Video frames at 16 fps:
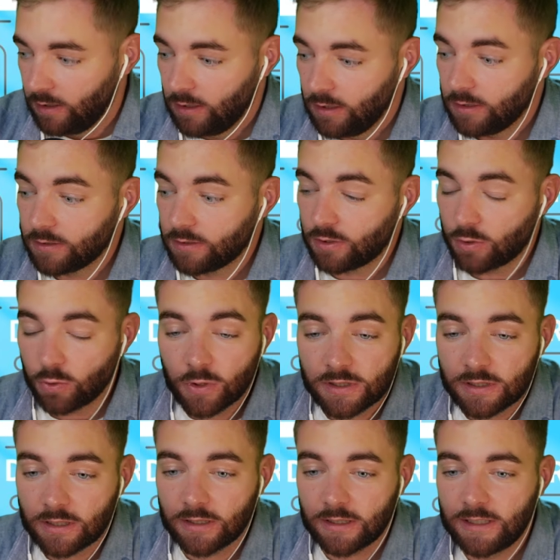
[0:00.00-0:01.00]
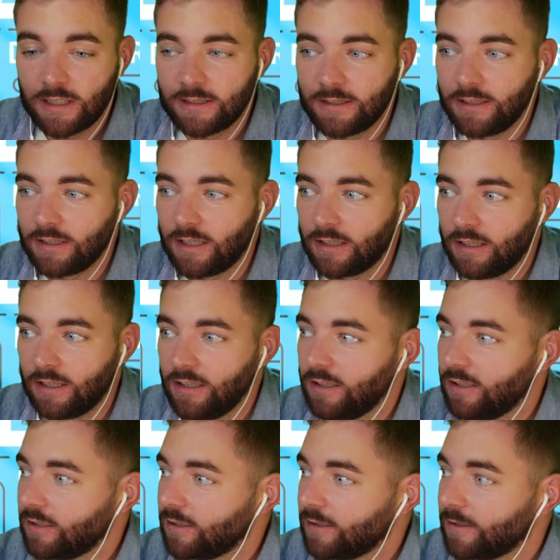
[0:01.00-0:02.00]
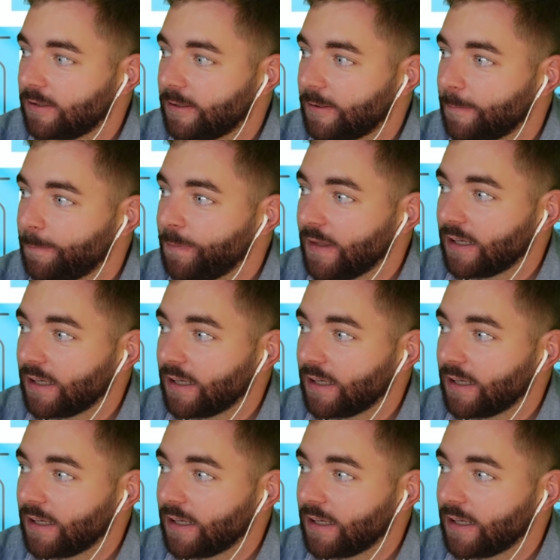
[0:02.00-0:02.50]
С другой стороны, нет никаких э,